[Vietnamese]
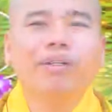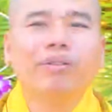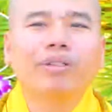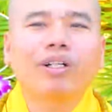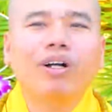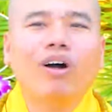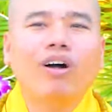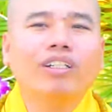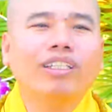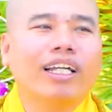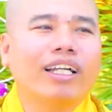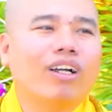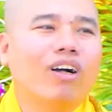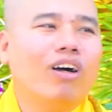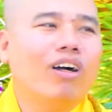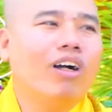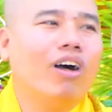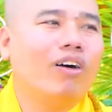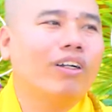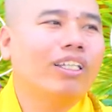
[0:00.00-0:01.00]
kêu một con, thằng
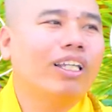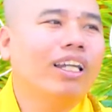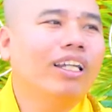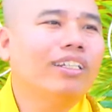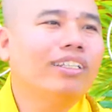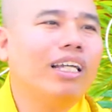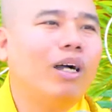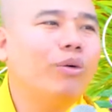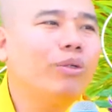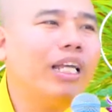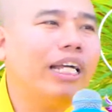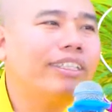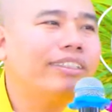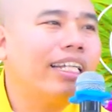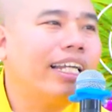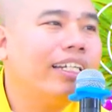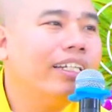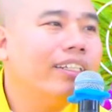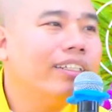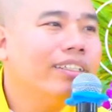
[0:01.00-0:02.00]
con ngồi trên lưng cháu
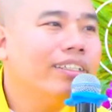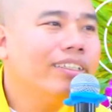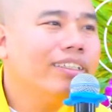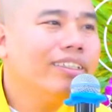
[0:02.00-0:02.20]
giảng sanh.